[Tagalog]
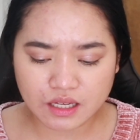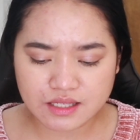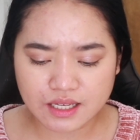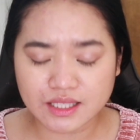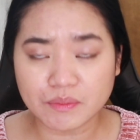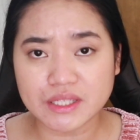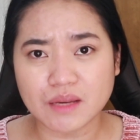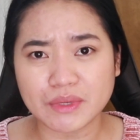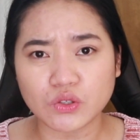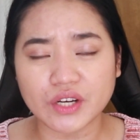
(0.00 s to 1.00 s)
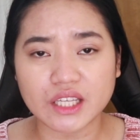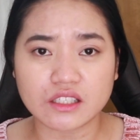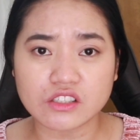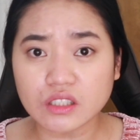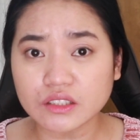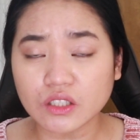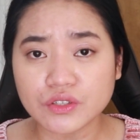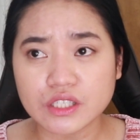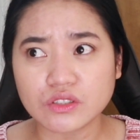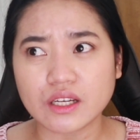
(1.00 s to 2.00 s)
Kasi nga, diba sabi ko kahit nag-start ako
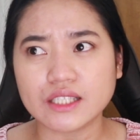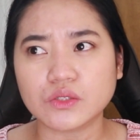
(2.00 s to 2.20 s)
ng July